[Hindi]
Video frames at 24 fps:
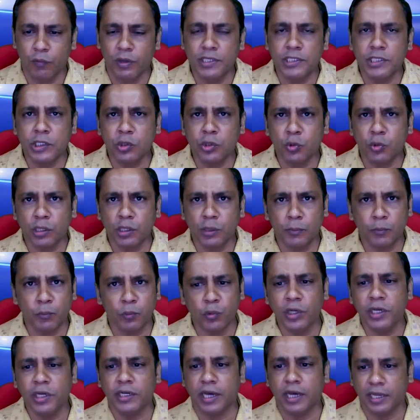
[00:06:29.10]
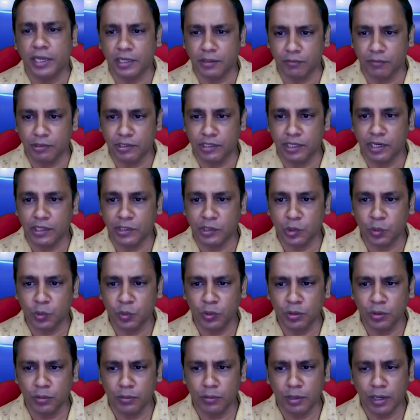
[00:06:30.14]
वैसे तो ये पूरी डायरी
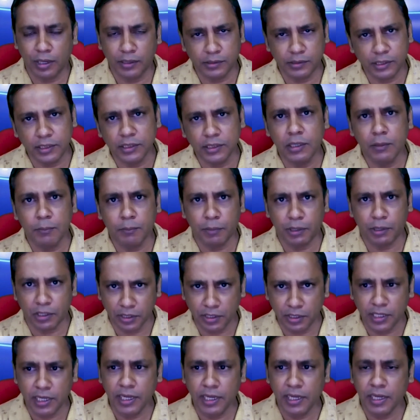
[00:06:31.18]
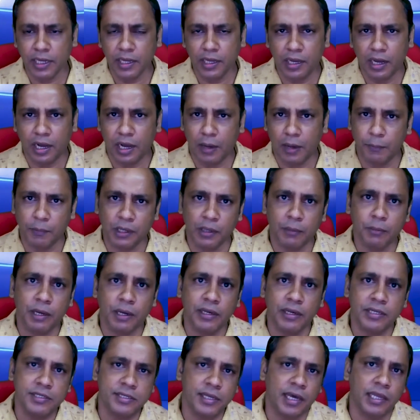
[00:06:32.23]
विद्यार्थियों अत्यधिक पठनीय है आप एक
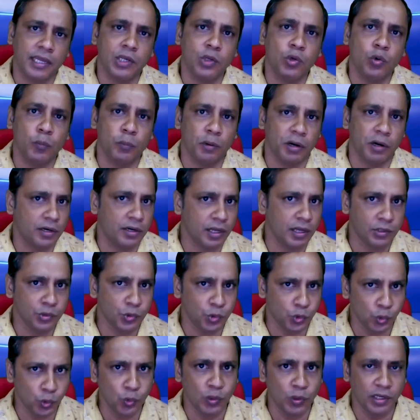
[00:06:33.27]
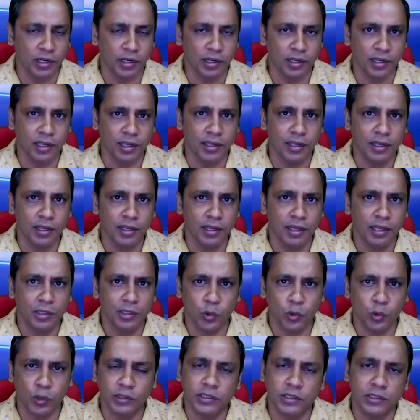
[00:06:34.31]
बार इस डायरी को पढ़ना शुरू करेंगे
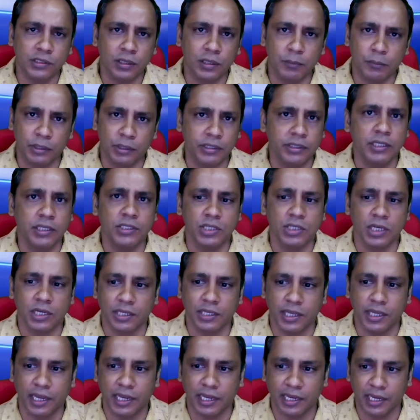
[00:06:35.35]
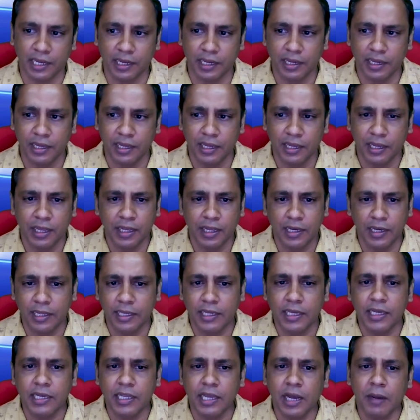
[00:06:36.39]
तो अंत तक पढ़ते चले जाएंगे
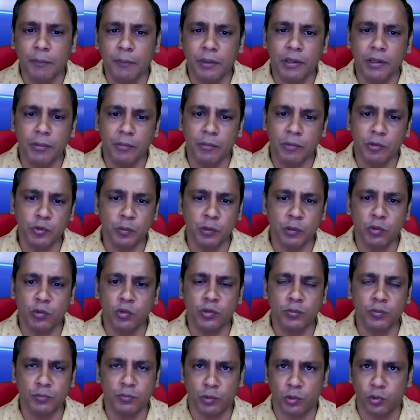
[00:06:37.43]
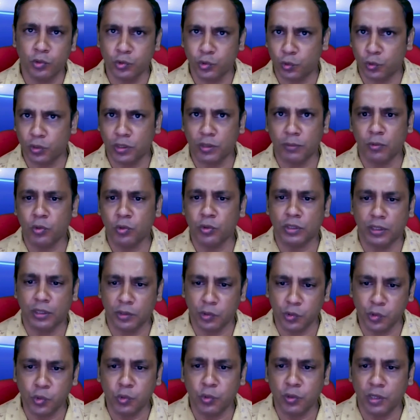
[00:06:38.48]
लेकिन यहाँ पर हम उसमें कुछ बहुत छोटे बहुत
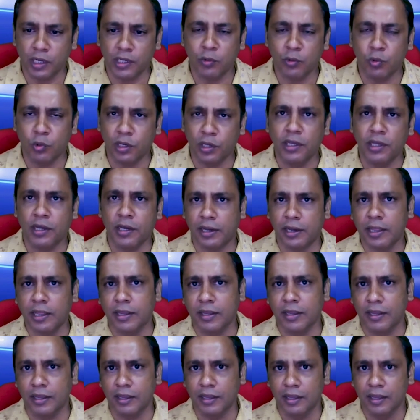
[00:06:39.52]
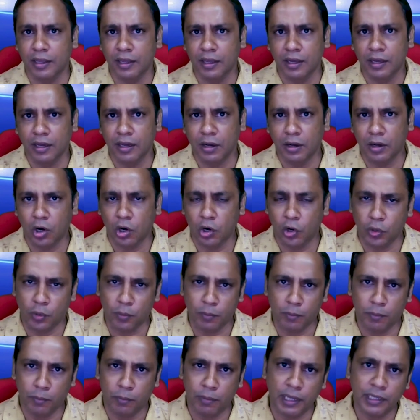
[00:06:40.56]
अंशों का ही उल्लेख करेंगे
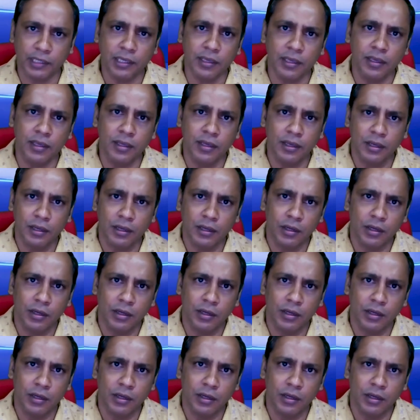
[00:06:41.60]
और बाकी